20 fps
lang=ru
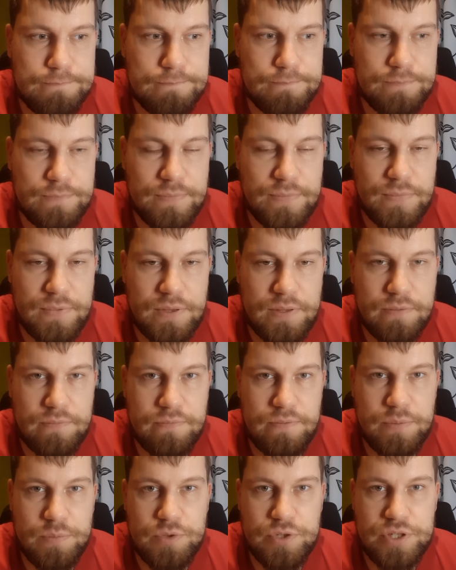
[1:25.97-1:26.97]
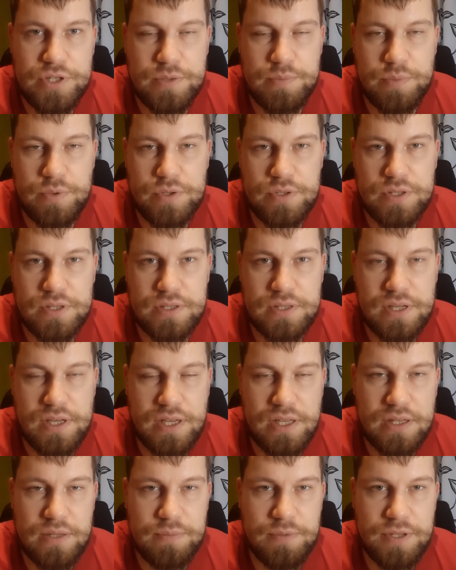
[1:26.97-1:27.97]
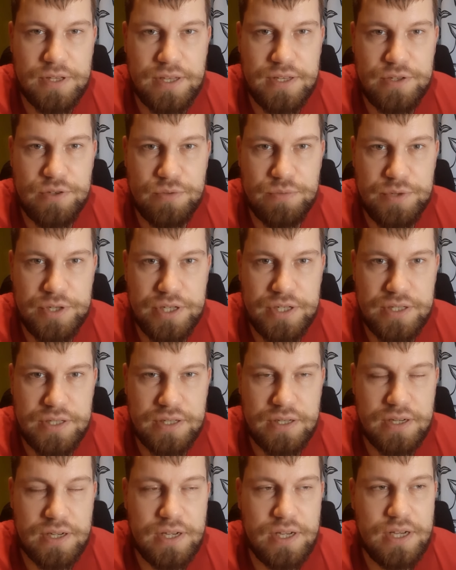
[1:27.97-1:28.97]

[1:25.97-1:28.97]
вы можете просто с клиентом не найти общий язык.